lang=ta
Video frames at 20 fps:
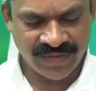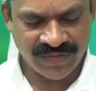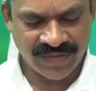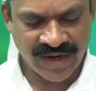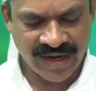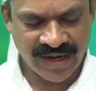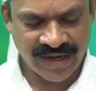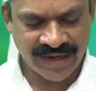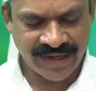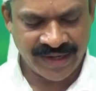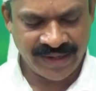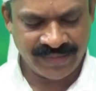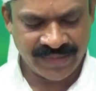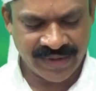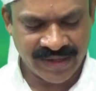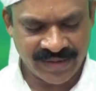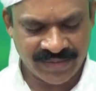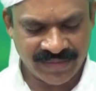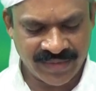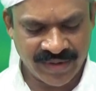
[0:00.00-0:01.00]
வாகை
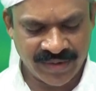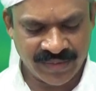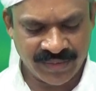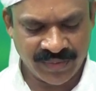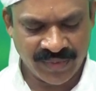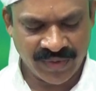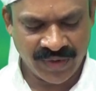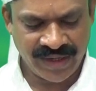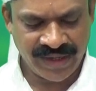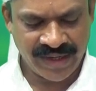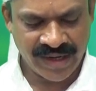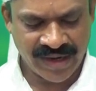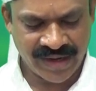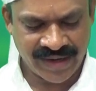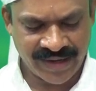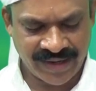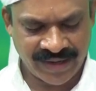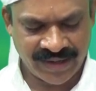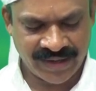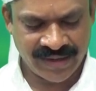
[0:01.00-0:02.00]
மரம்
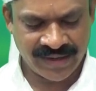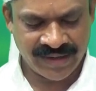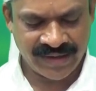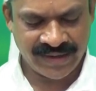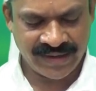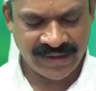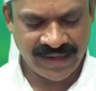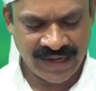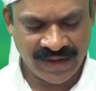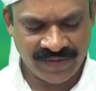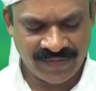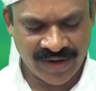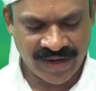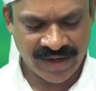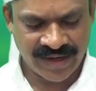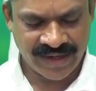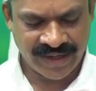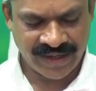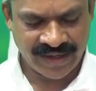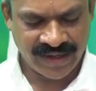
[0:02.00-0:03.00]
புளியாரை
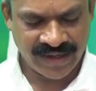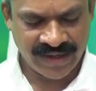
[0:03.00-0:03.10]
நிலவாகை